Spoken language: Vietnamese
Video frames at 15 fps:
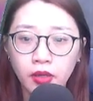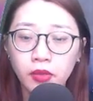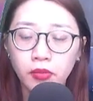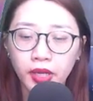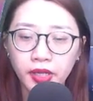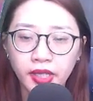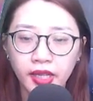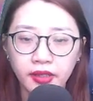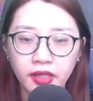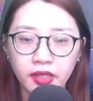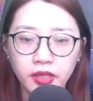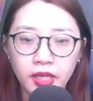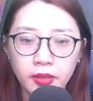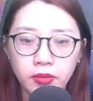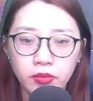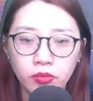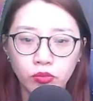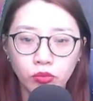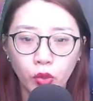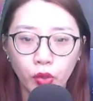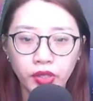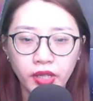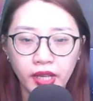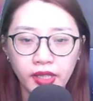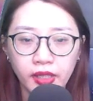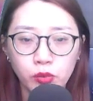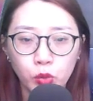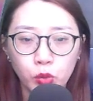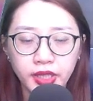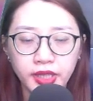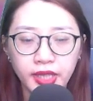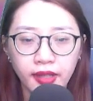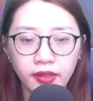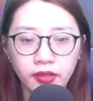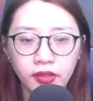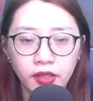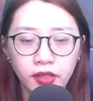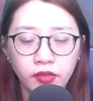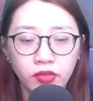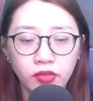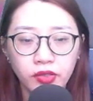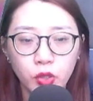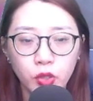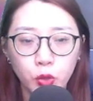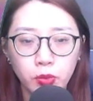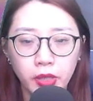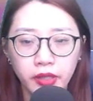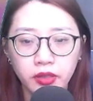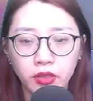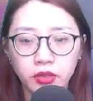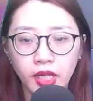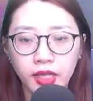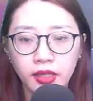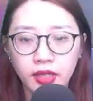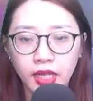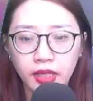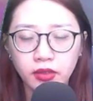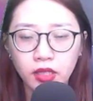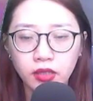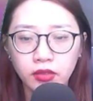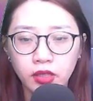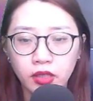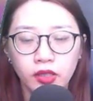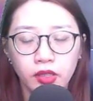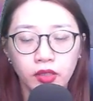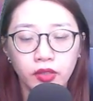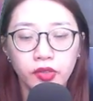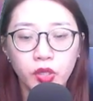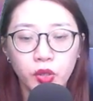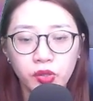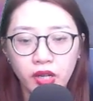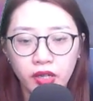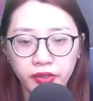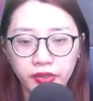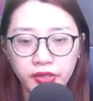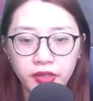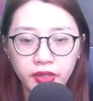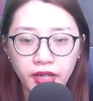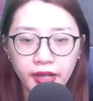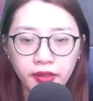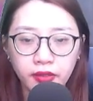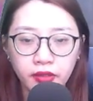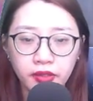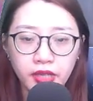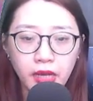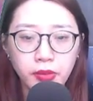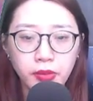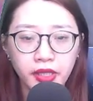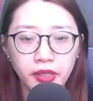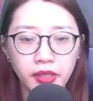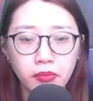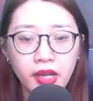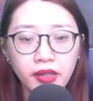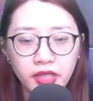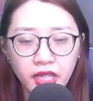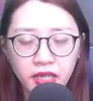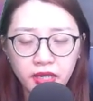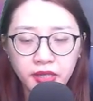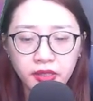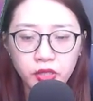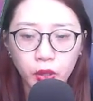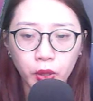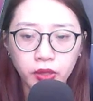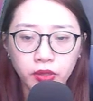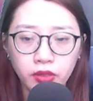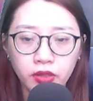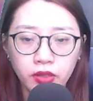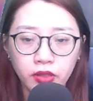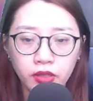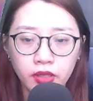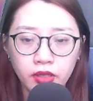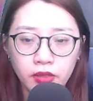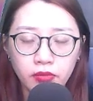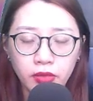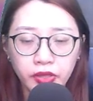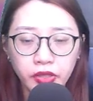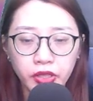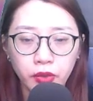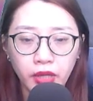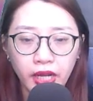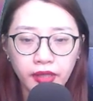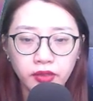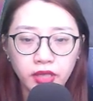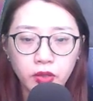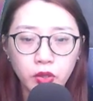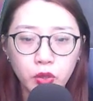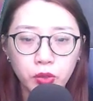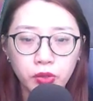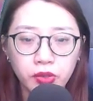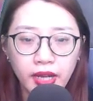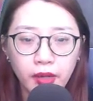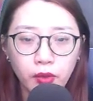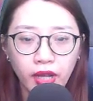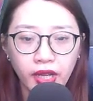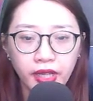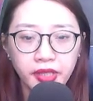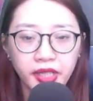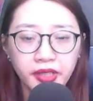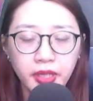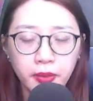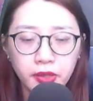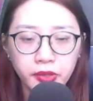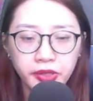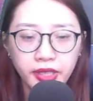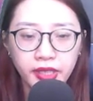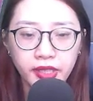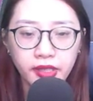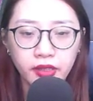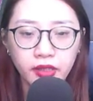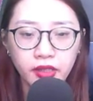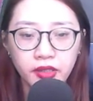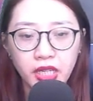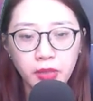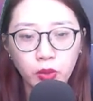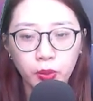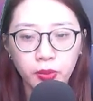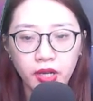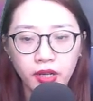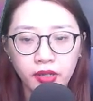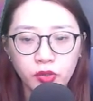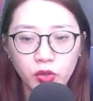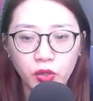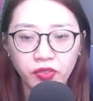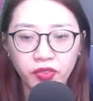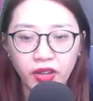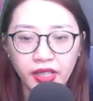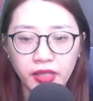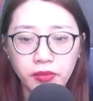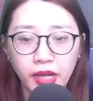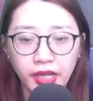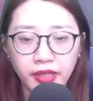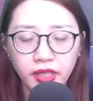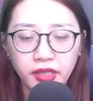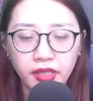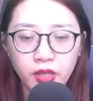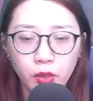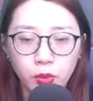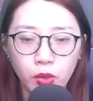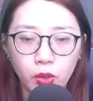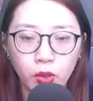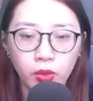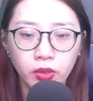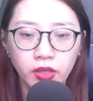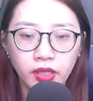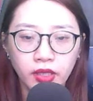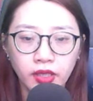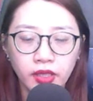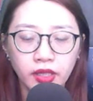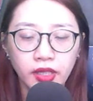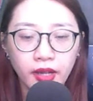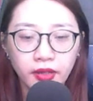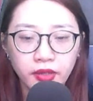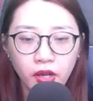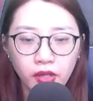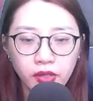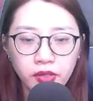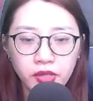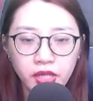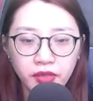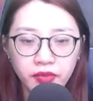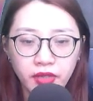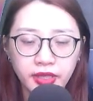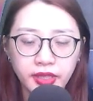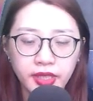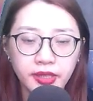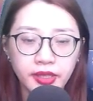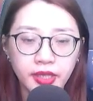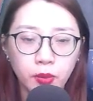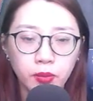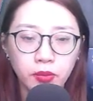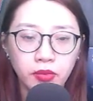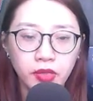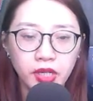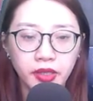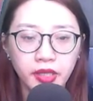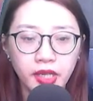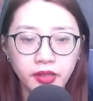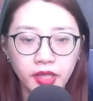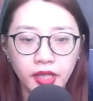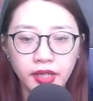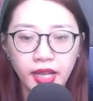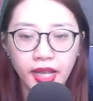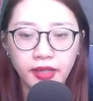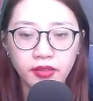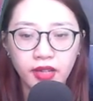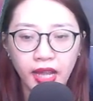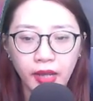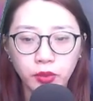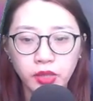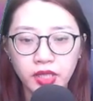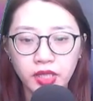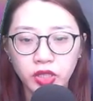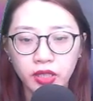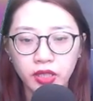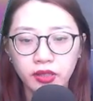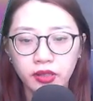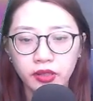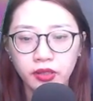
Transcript: Mấy ngày kế tiếp Mỗi ngày buổi sáng Vân Du bị Từ Thanh đánh thức Đồ còn chưa ăn đã bị bắt đi lính rồi Mà Triệu Hằng thì luôn ra ngoài đi WC Đi một lần cũng phải 7 tiếng đồng hồ Hằng nói đi vệ sinh xong liền đến thỉnh an lão thiên sư